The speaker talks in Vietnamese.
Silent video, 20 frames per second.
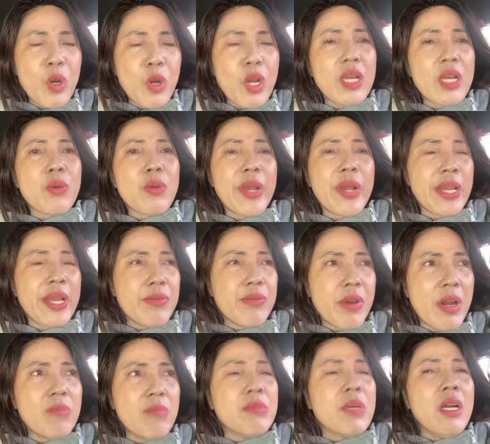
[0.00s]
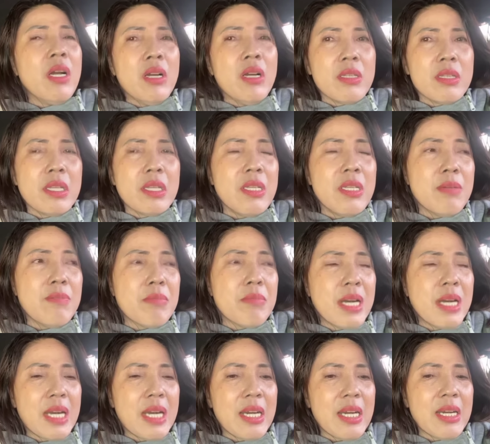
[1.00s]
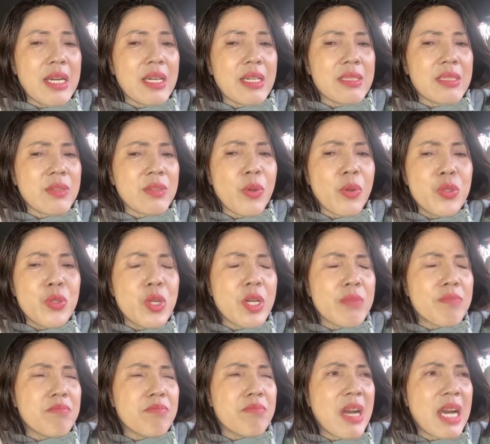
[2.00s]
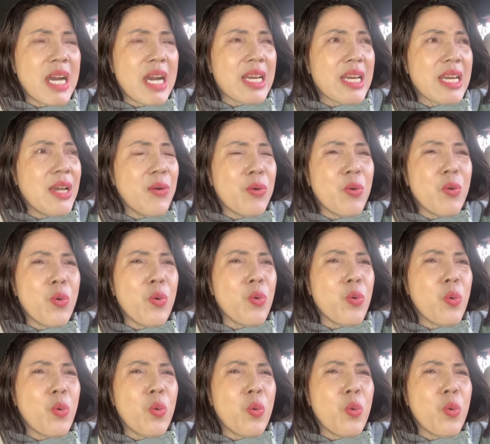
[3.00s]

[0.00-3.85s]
một lần ngoài Hải Phòng thế nhưng mà nói chuyện bà đều